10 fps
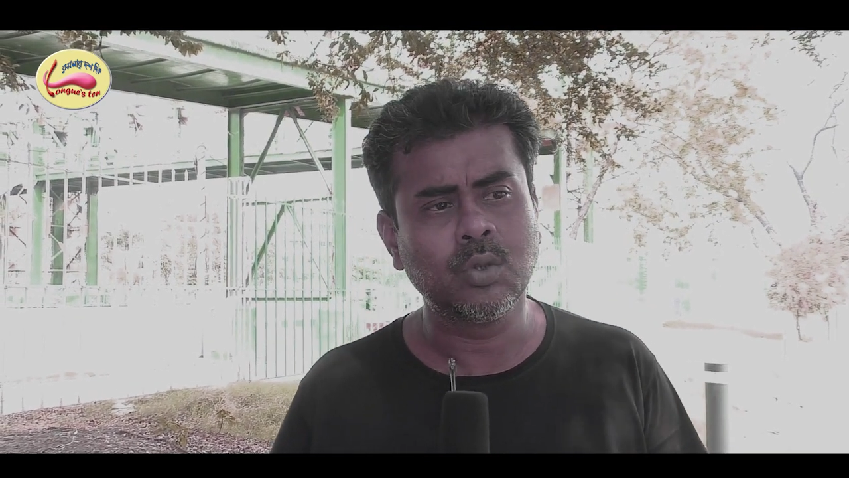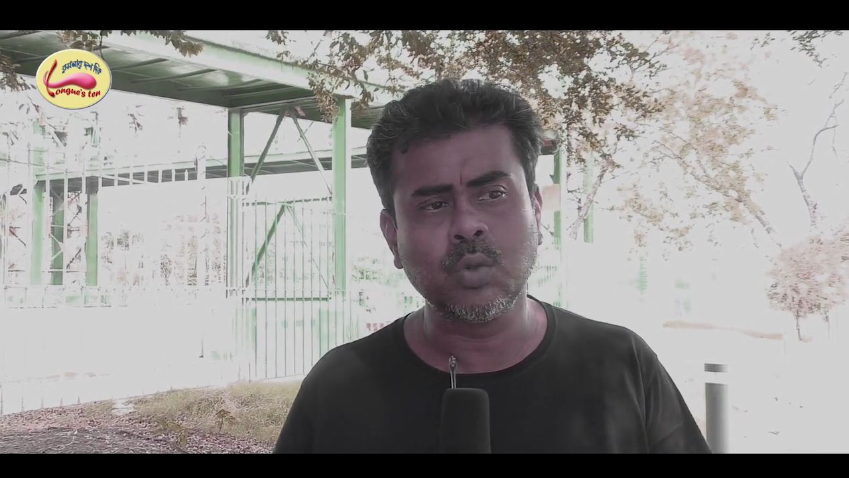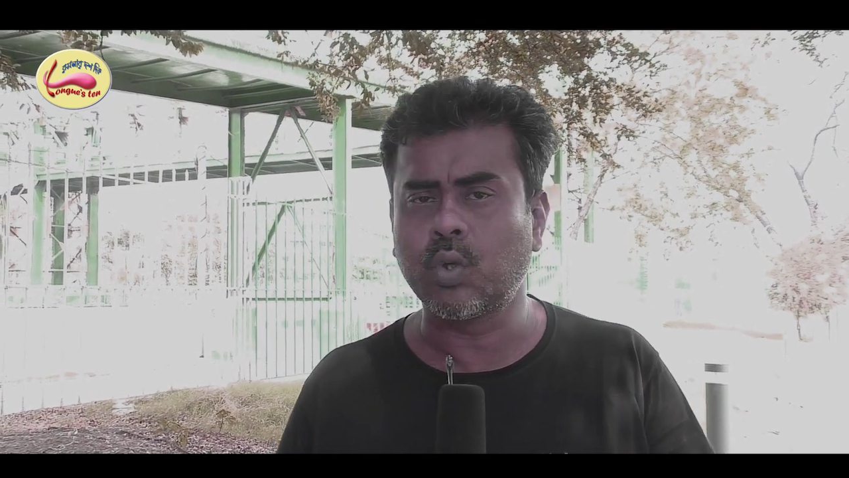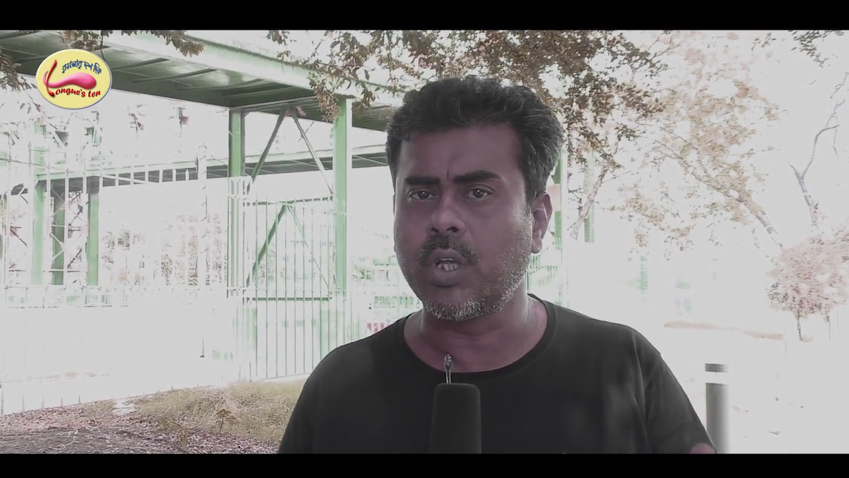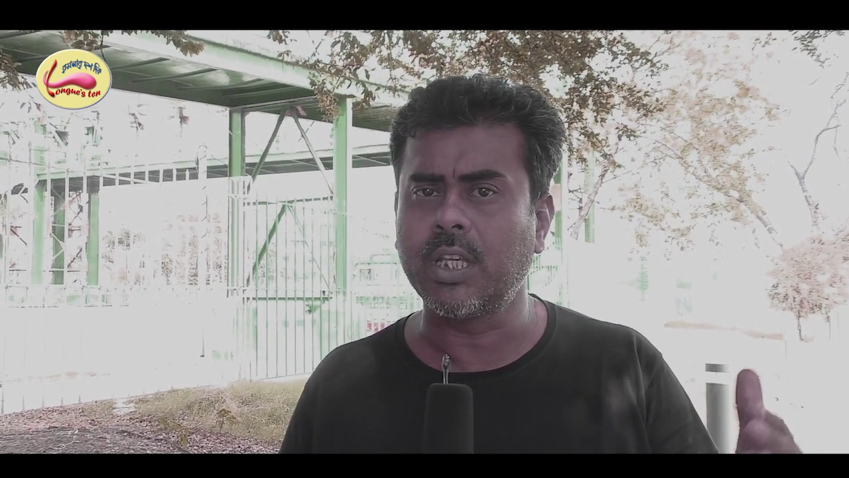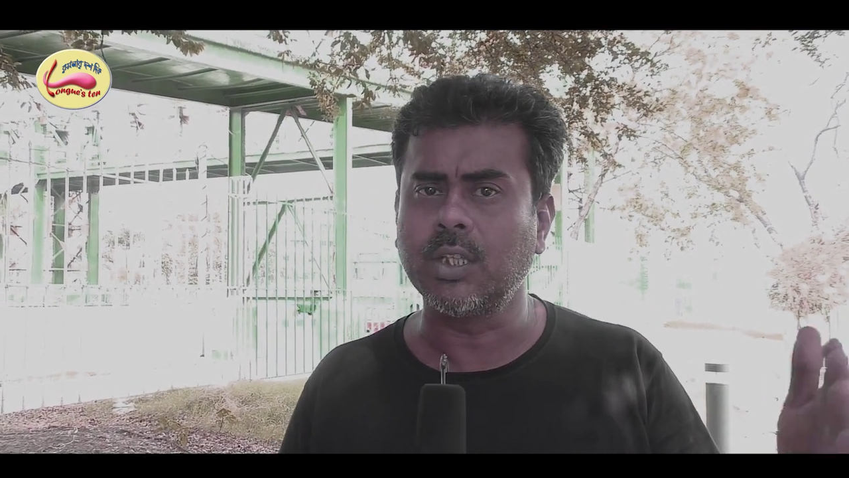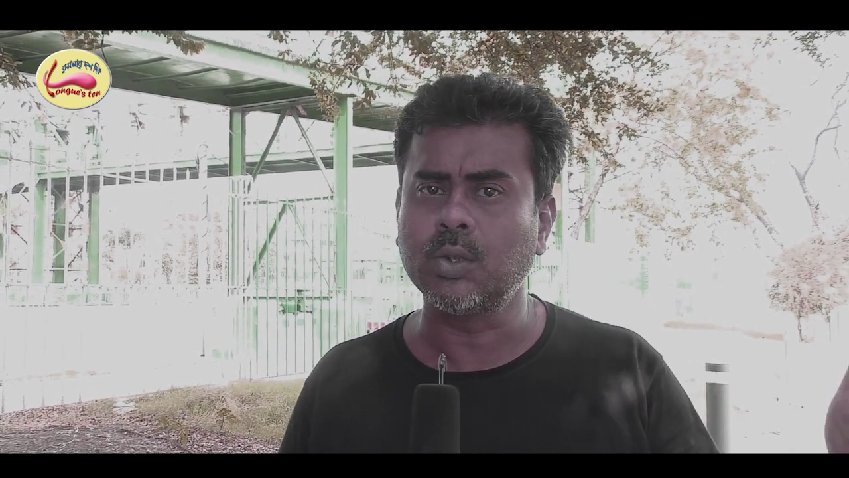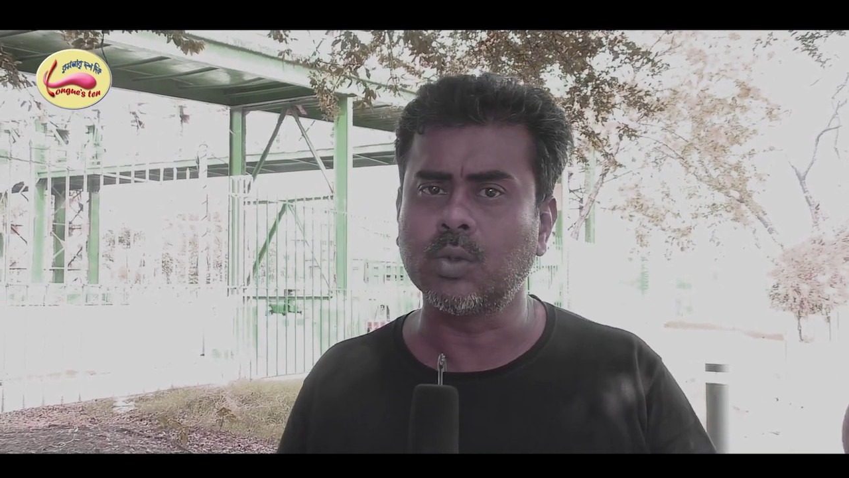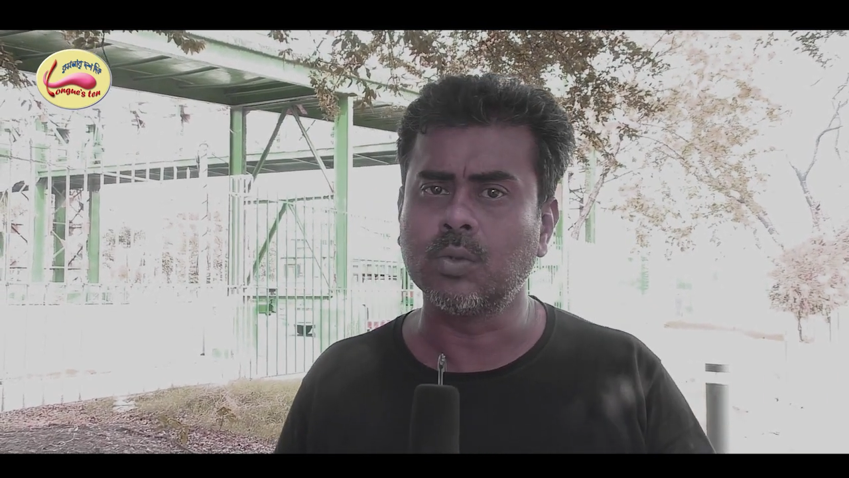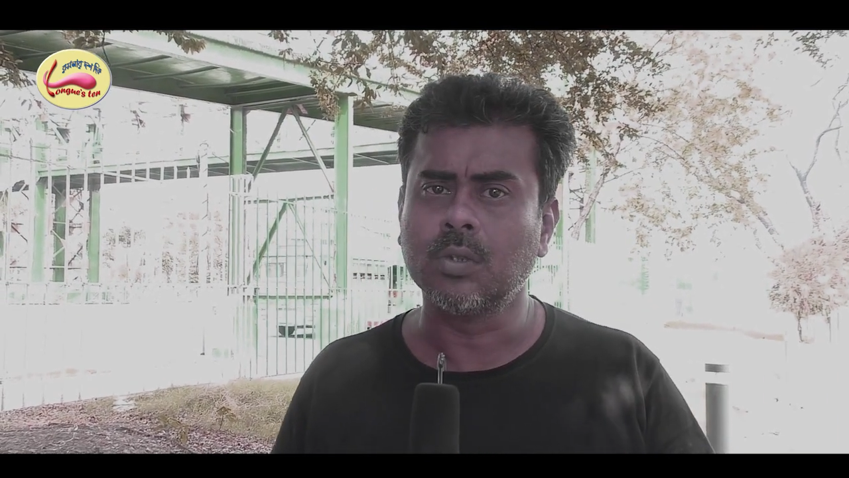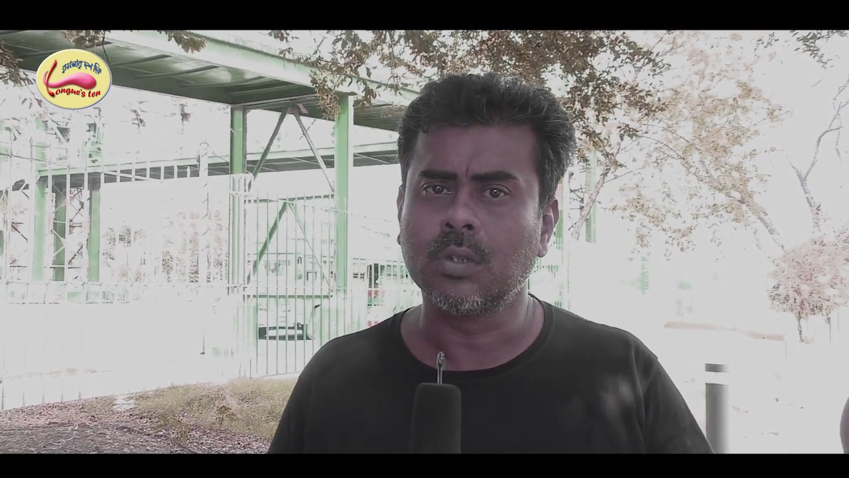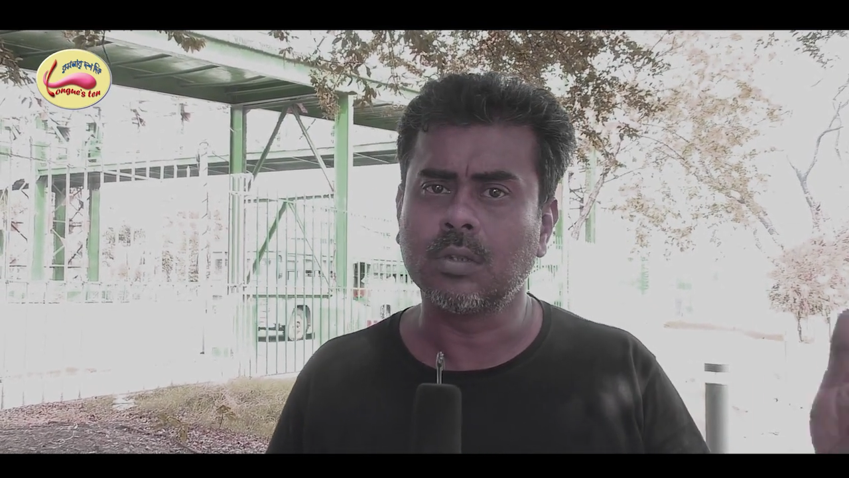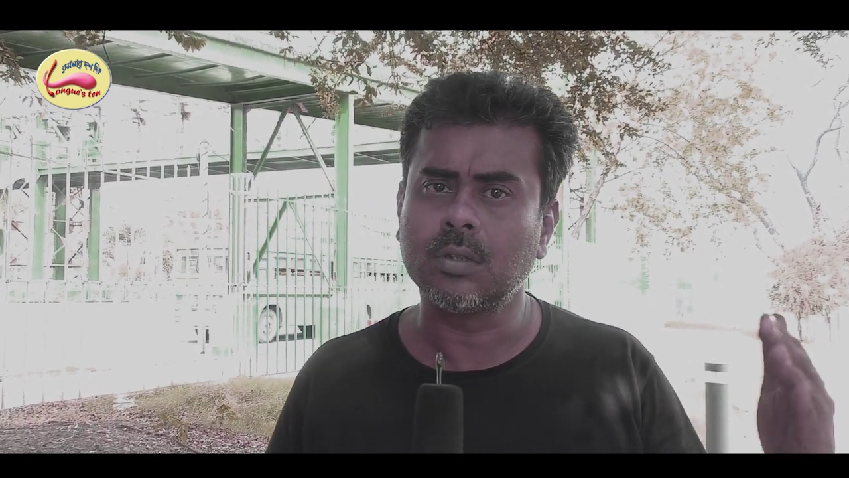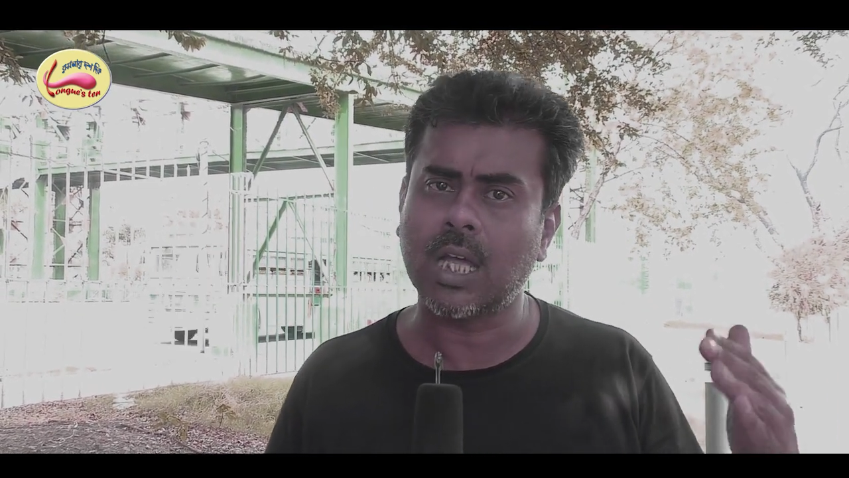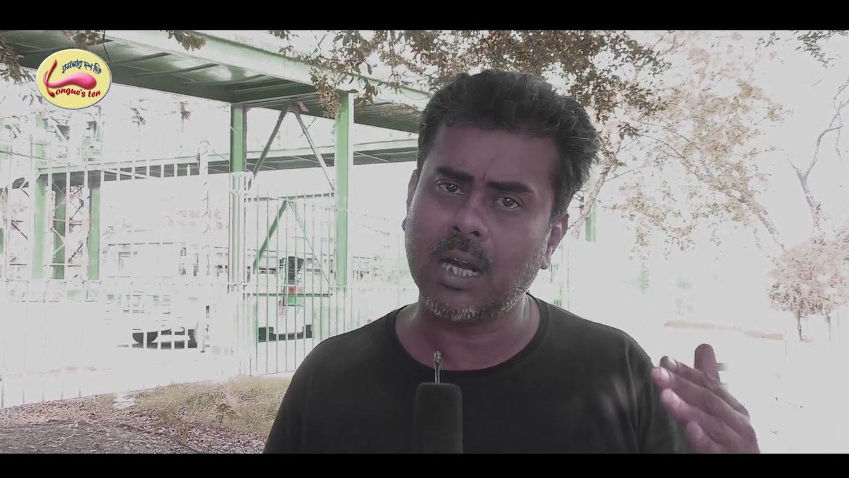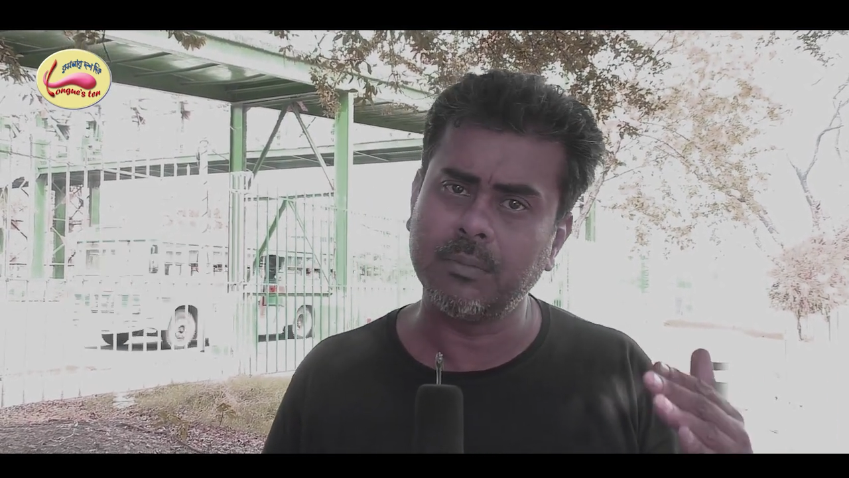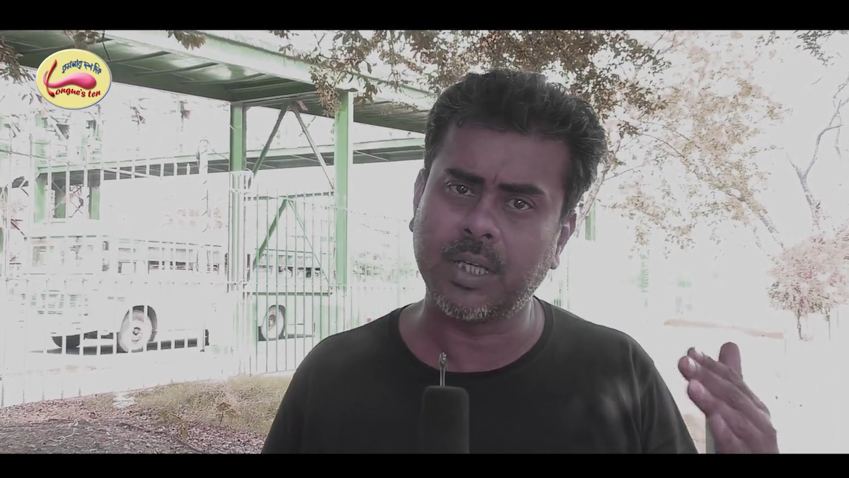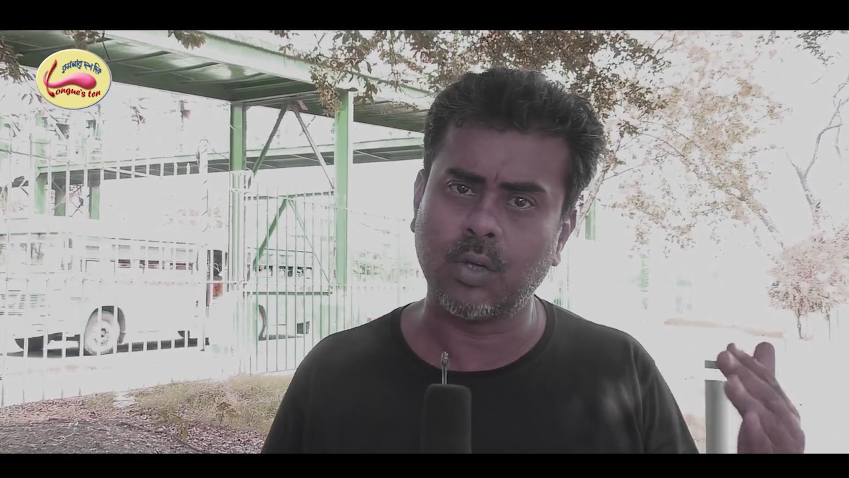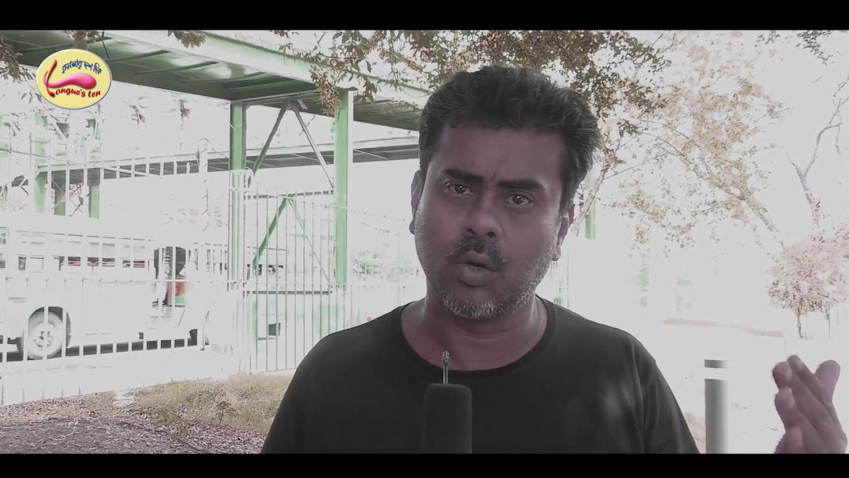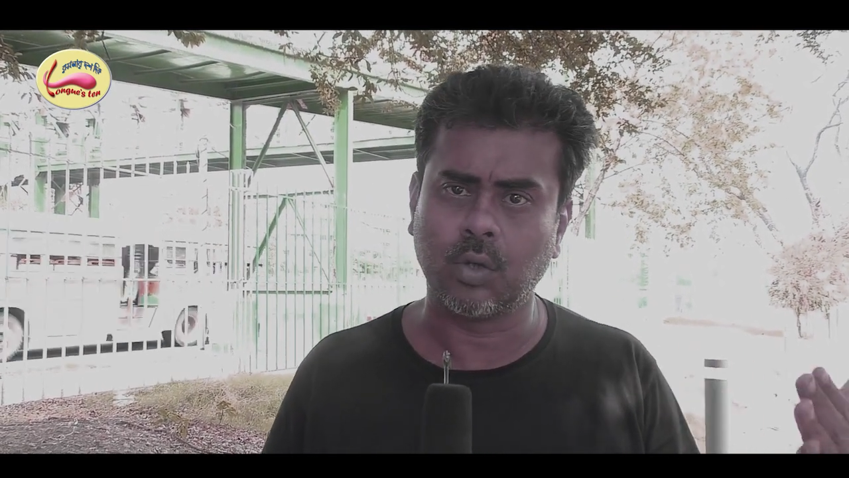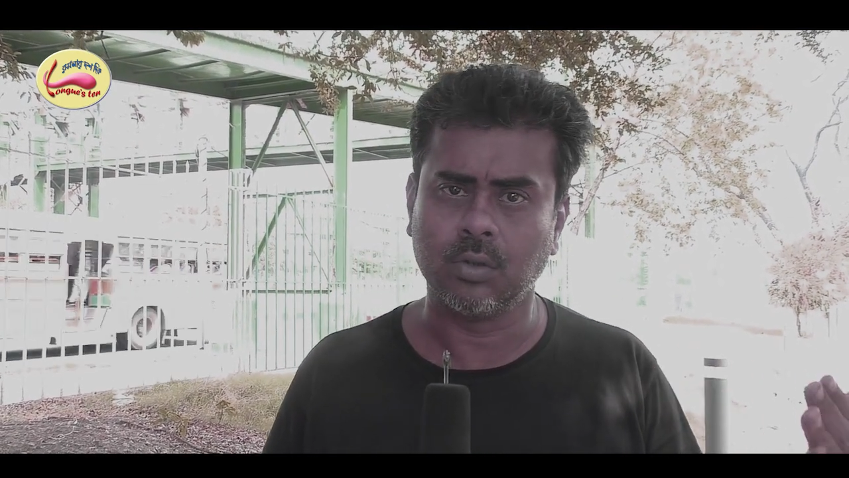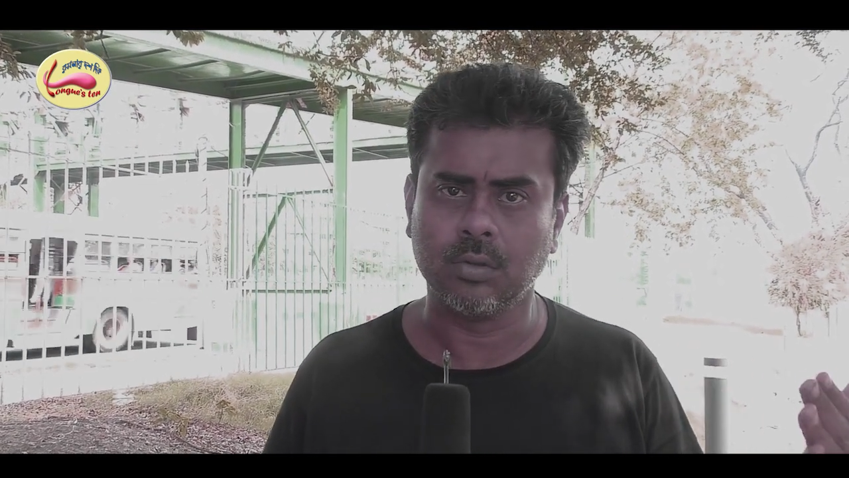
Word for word: দুটোই কিন্তু ধার্মিক লোক